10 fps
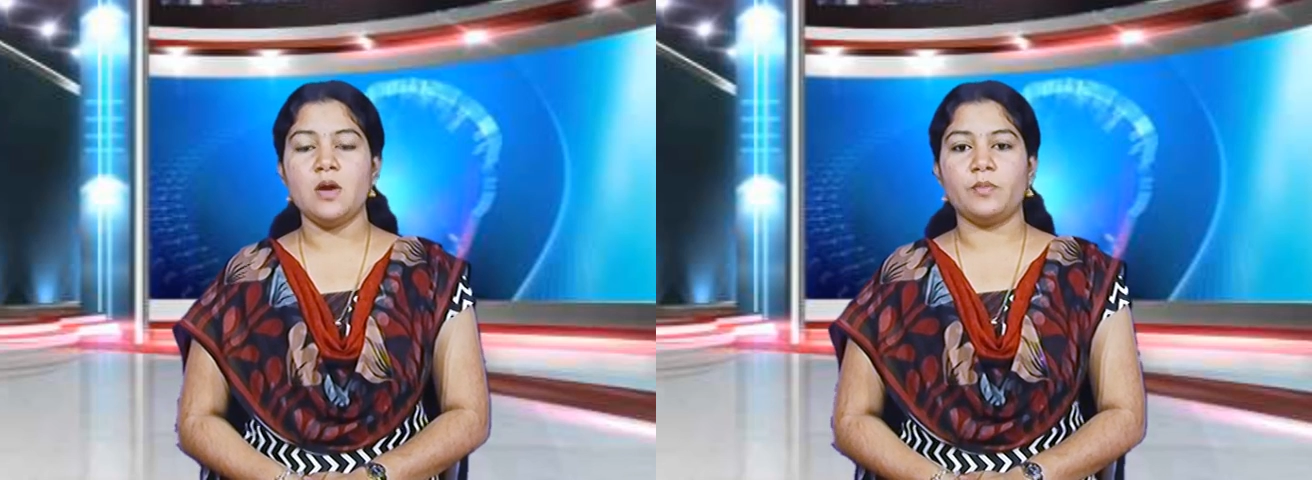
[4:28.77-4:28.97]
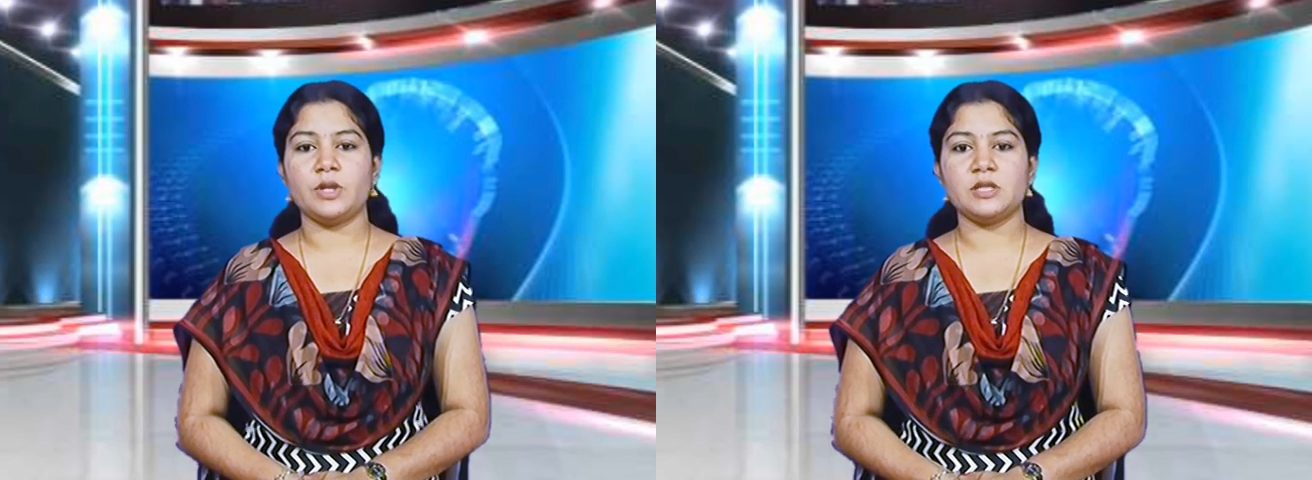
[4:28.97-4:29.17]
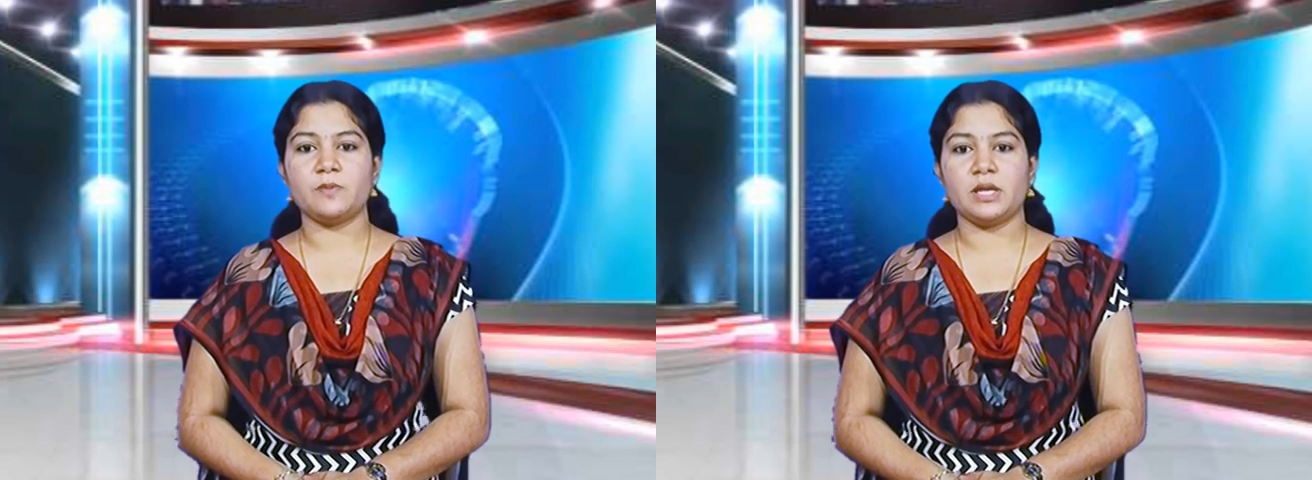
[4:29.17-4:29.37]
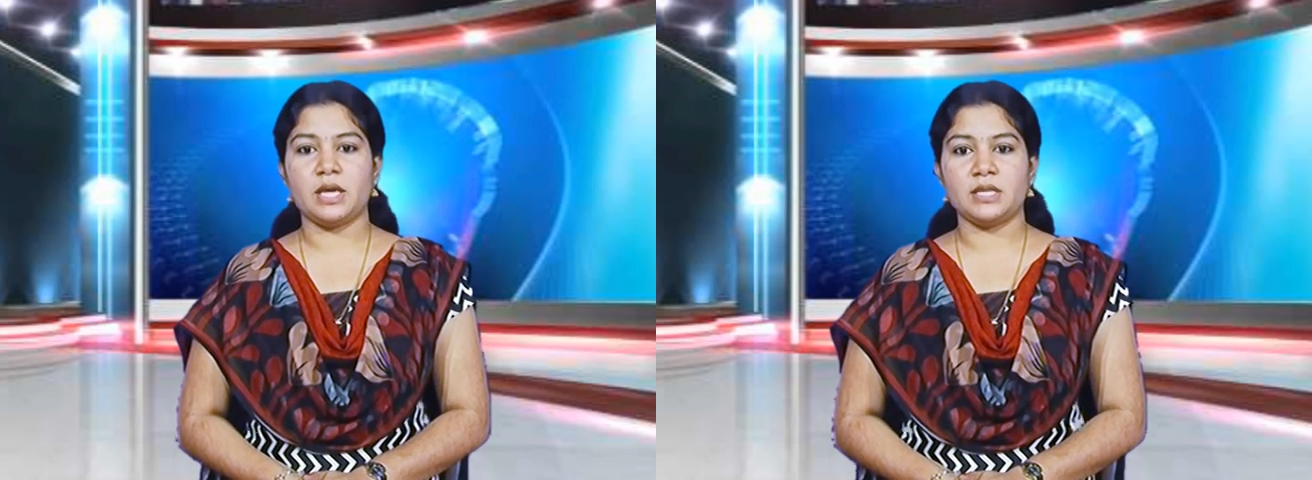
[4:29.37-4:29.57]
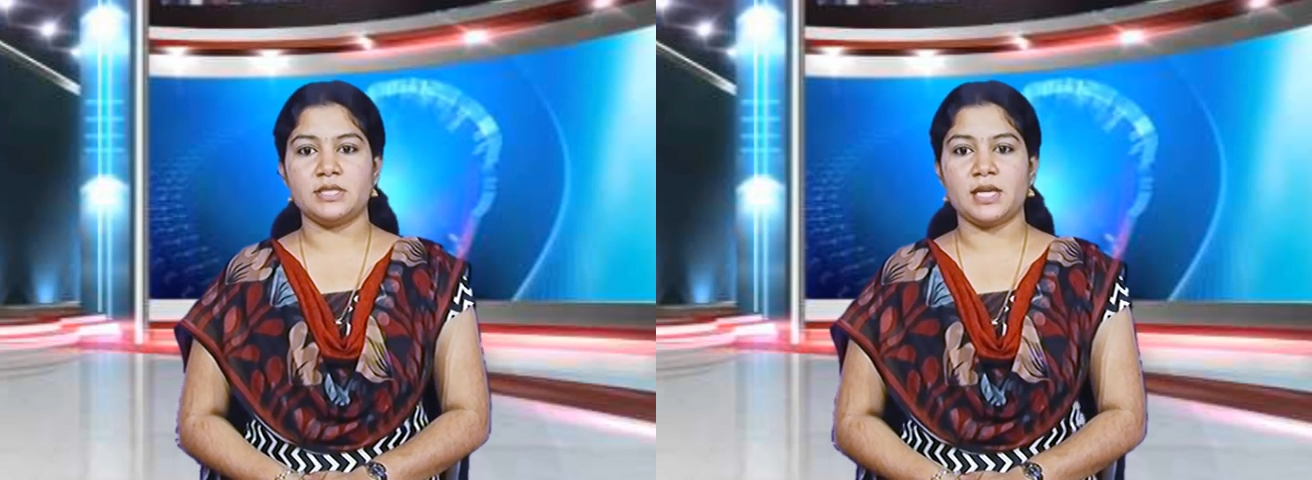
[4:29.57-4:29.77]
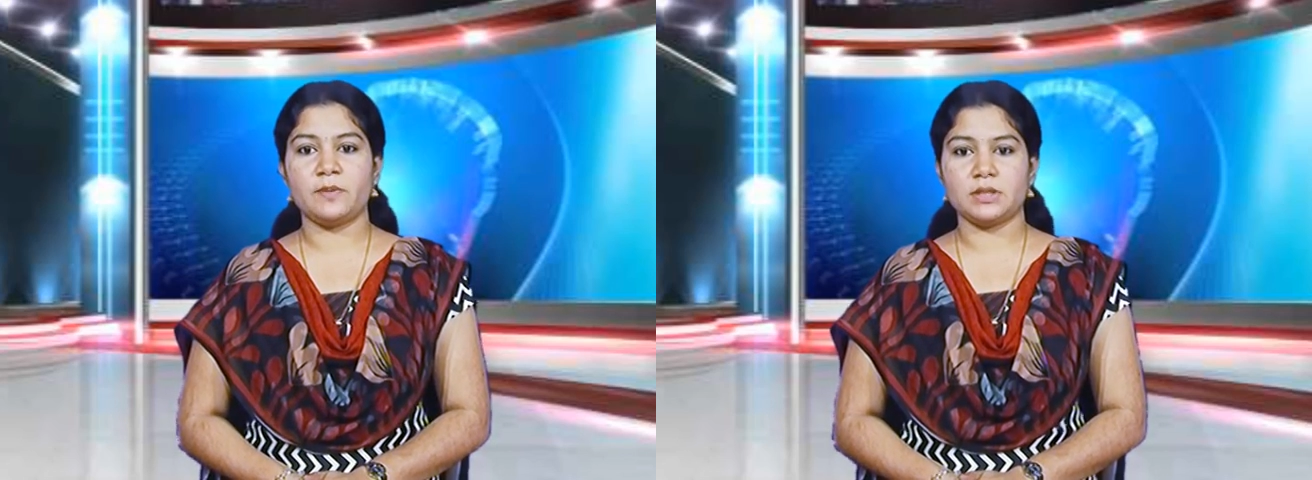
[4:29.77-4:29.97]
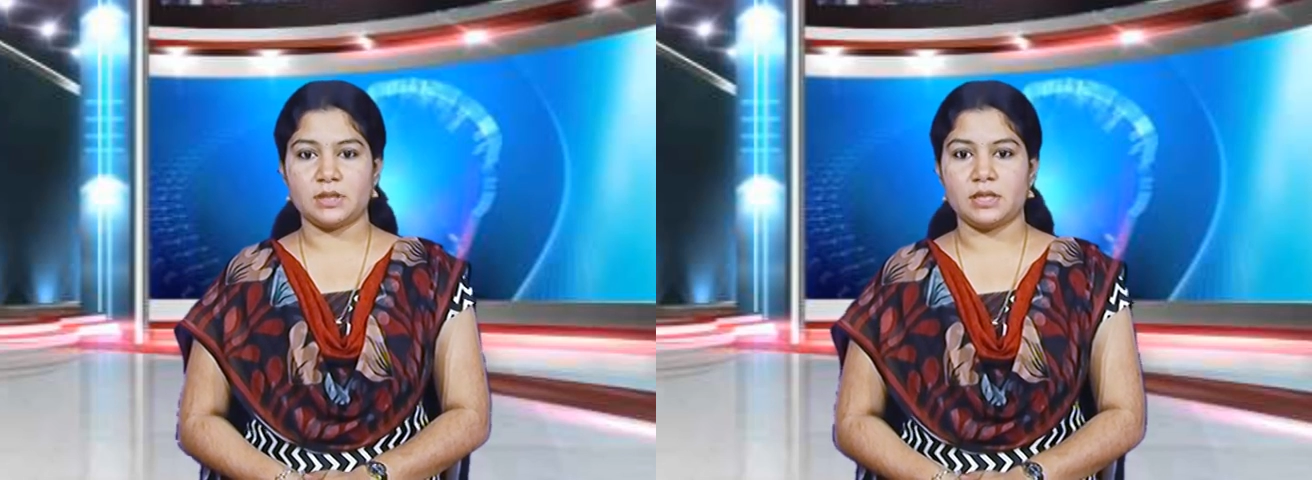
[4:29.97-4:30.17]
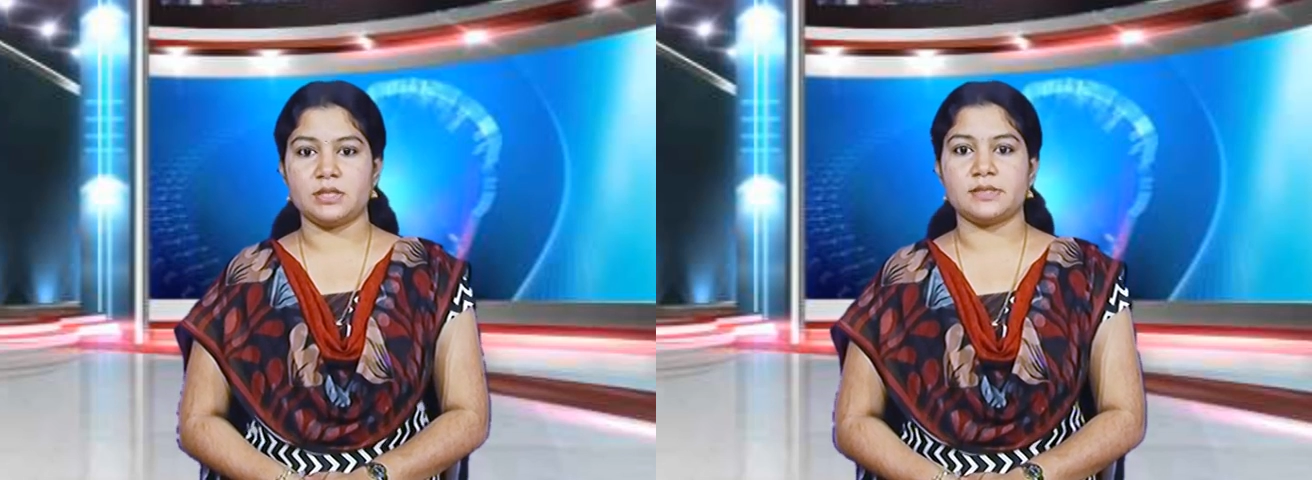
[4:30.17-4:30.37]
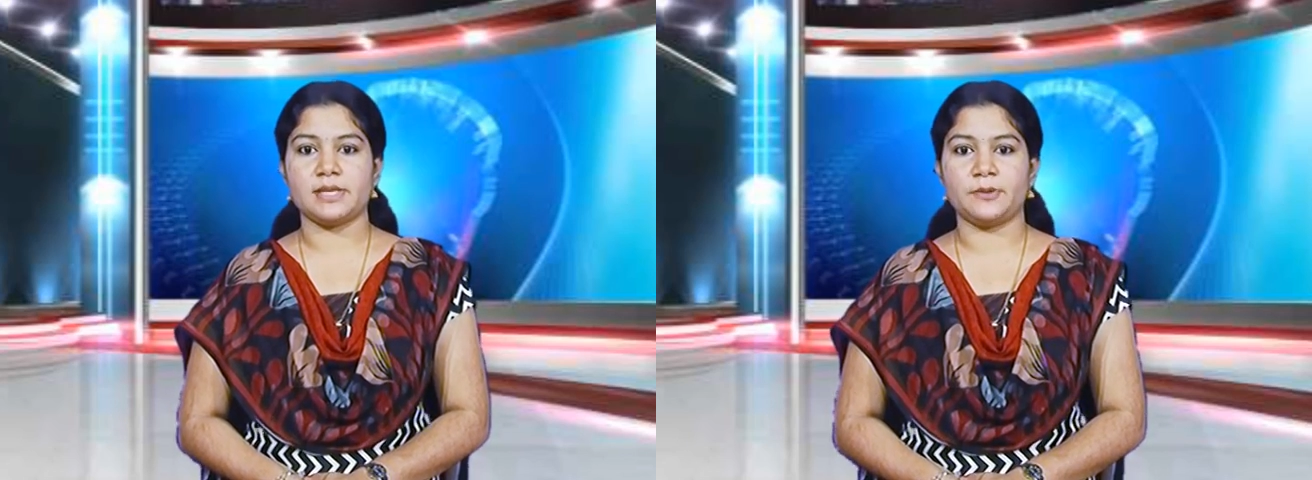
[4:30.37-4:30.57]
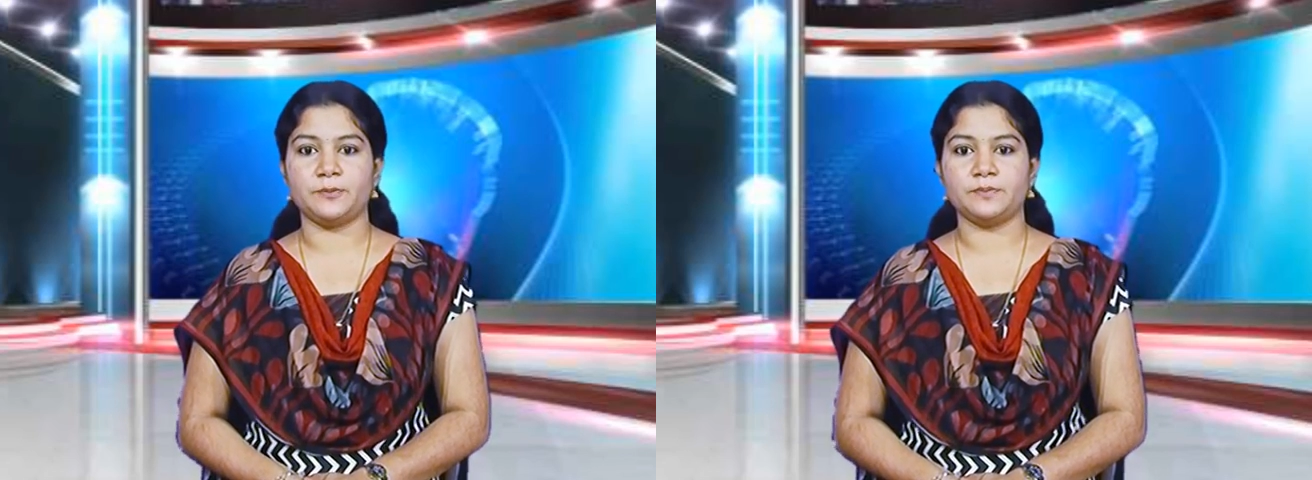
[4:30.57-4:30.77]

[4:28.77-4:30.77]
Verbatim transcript: ప్రిన్సిపల్ ఎన్ చలపతి తెలియజేశారు